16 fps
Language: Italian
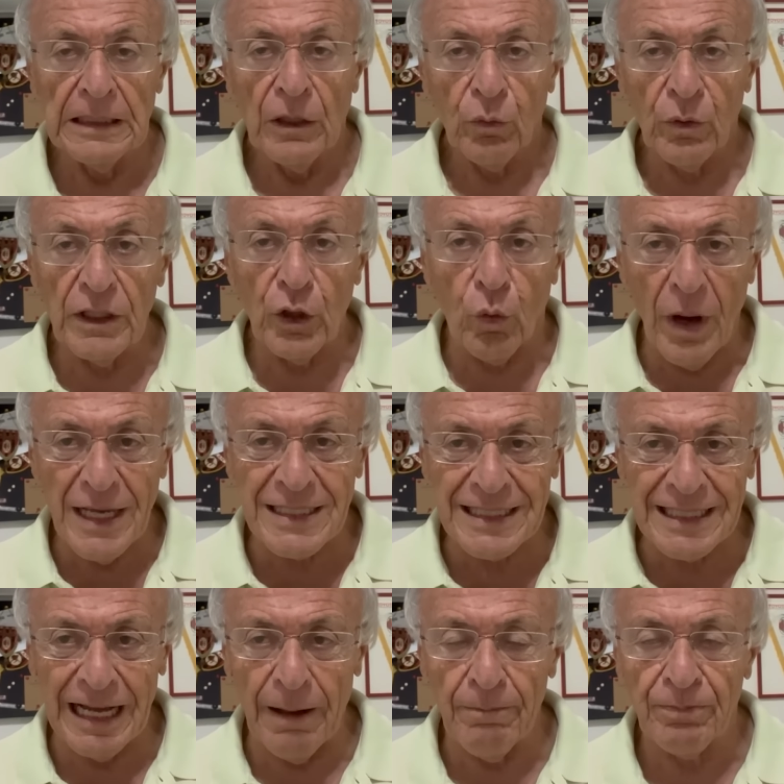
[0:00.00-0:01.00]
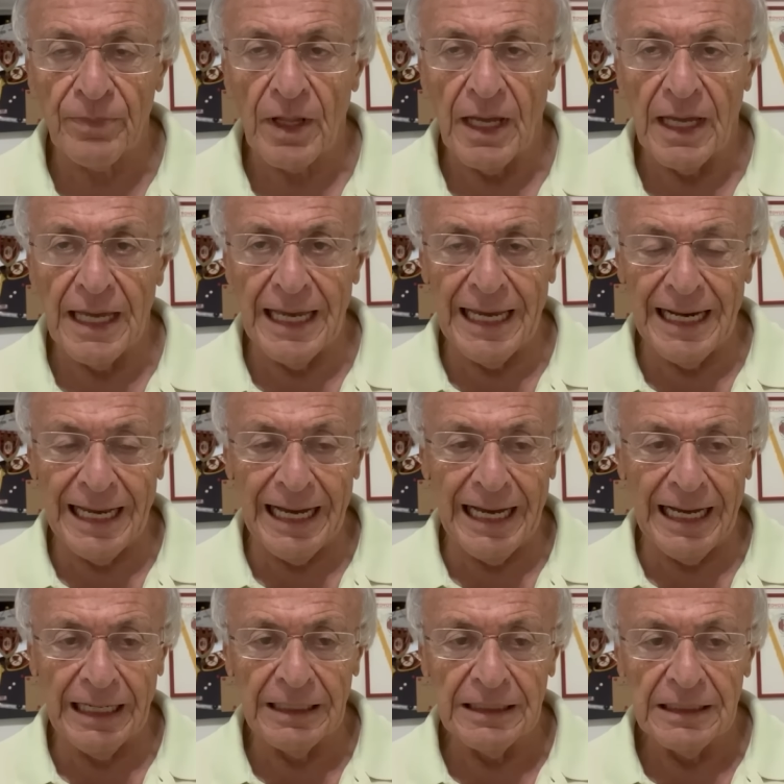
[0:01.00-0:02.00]
Quindi questa è
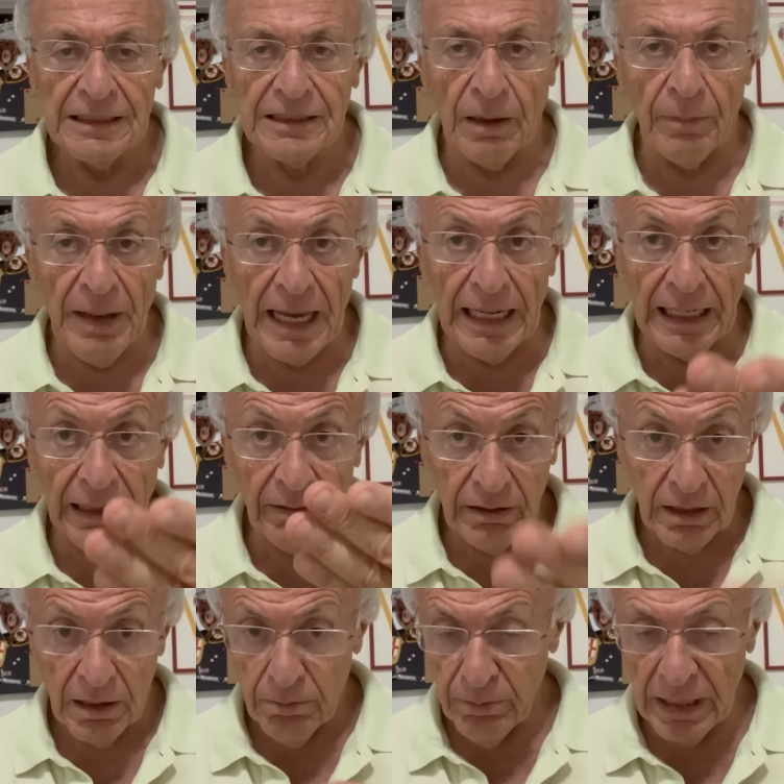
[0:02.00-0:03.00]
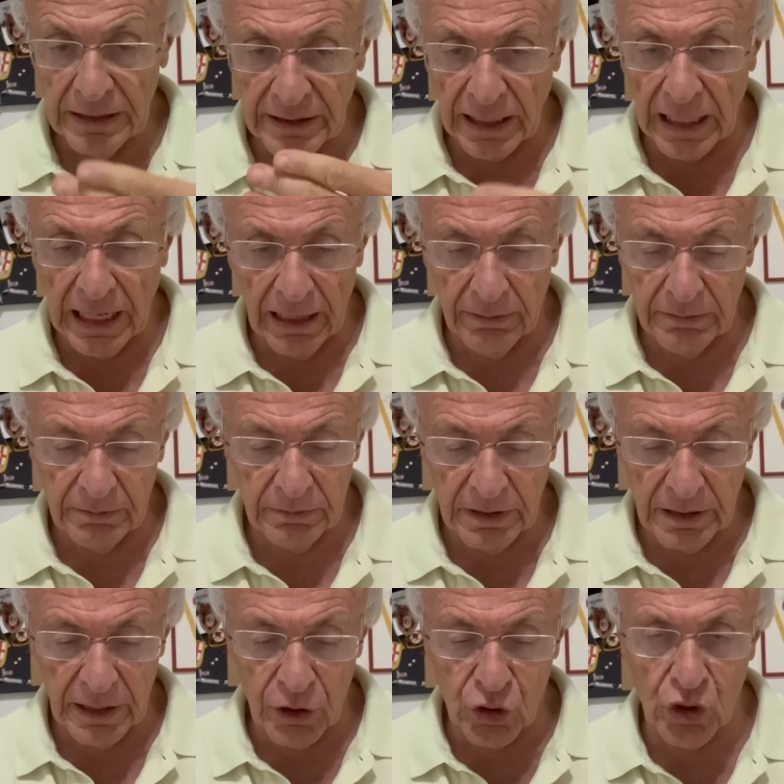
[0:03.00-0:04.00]
la tabella, mentre la
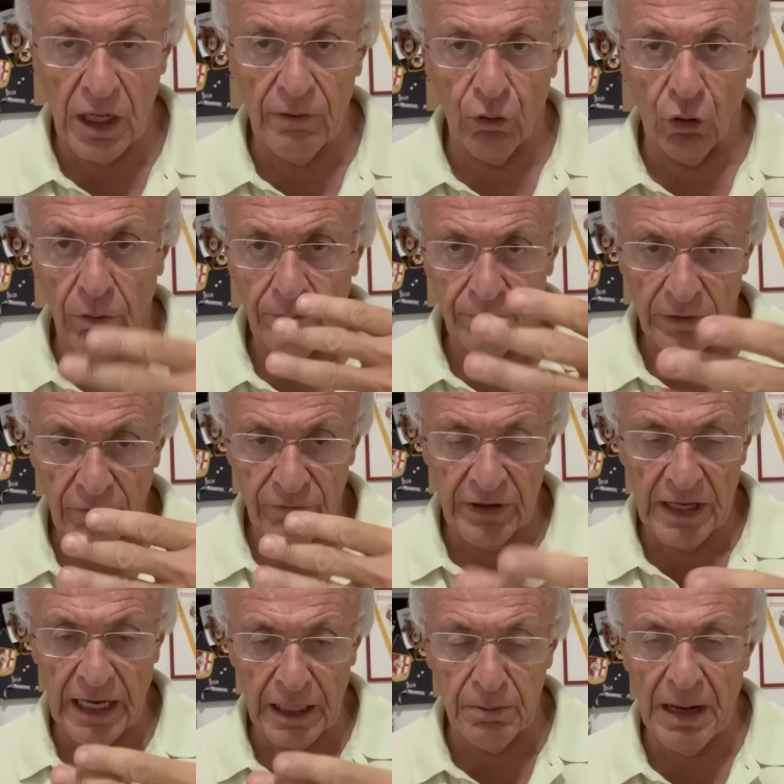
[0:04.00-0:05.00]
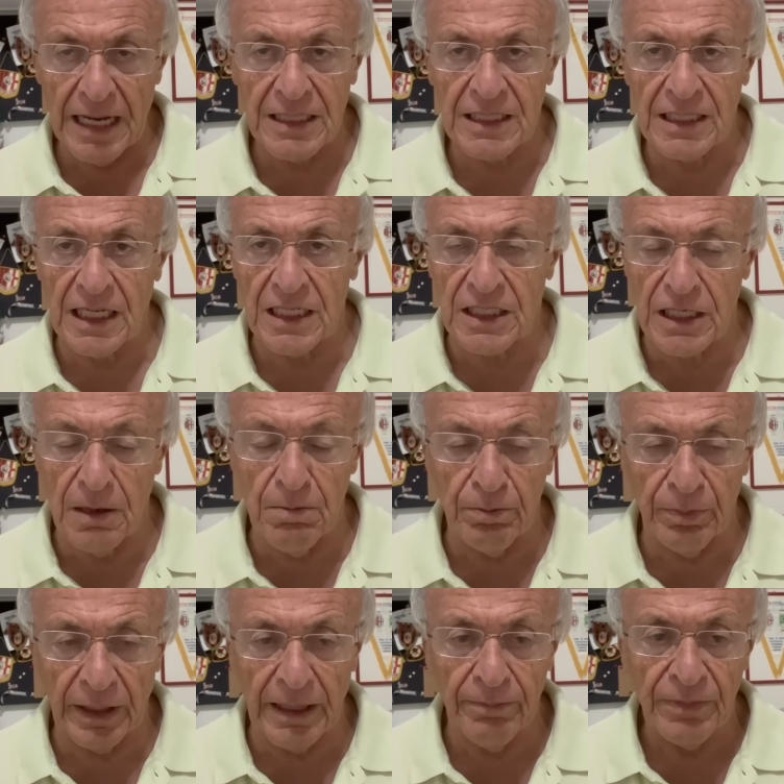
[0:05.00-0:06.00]
leggevo, vi è rimasta
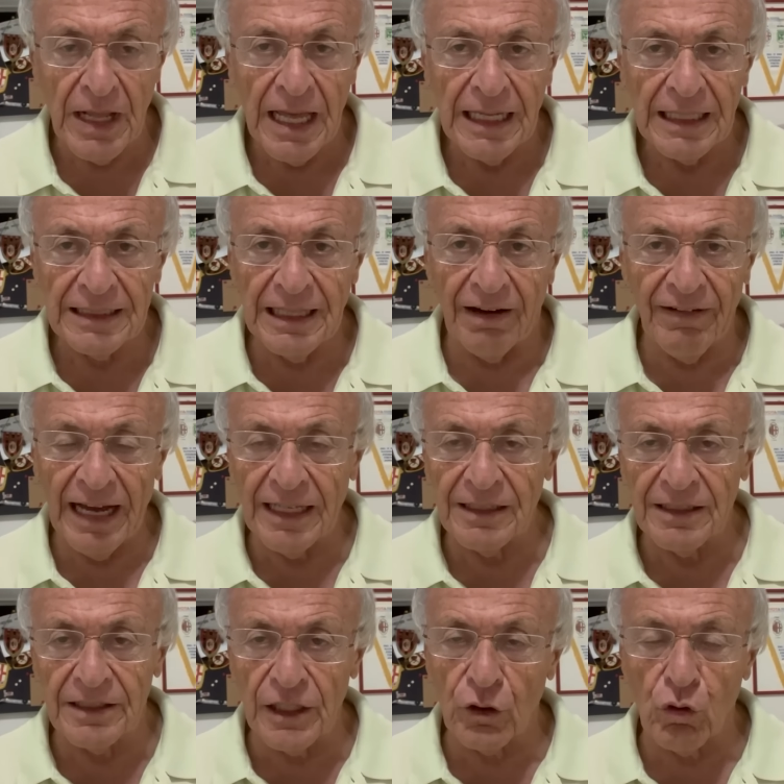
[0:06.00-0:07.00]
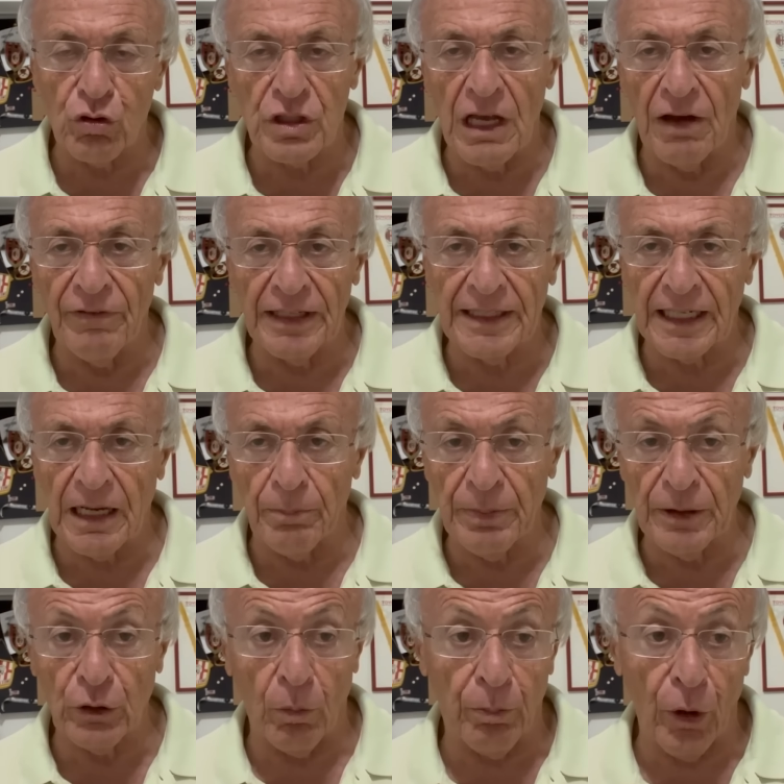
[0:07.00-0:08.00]
sempre davanti, così avete capito.